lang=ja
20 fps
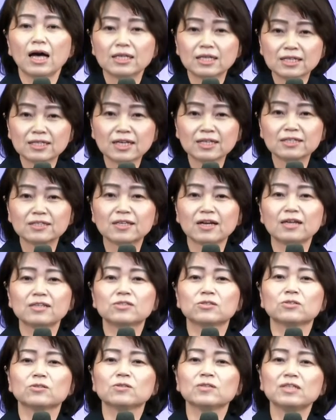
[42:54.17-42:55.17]
あなたに対
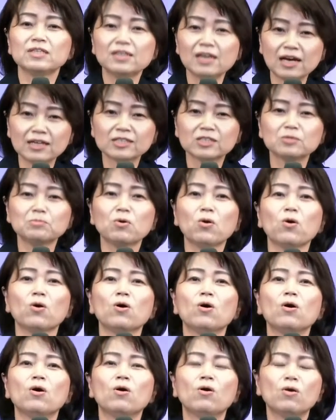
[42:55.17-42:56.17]
する癒し
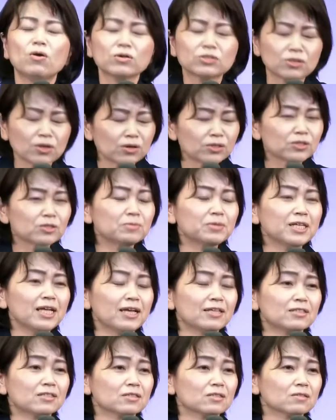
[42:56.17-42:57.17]
も保証済み
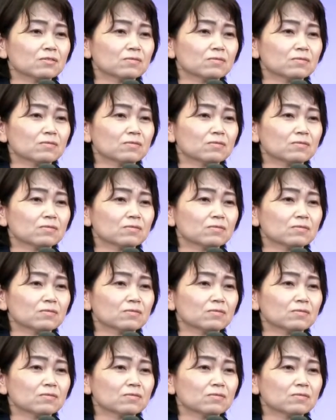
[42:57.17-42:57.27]
です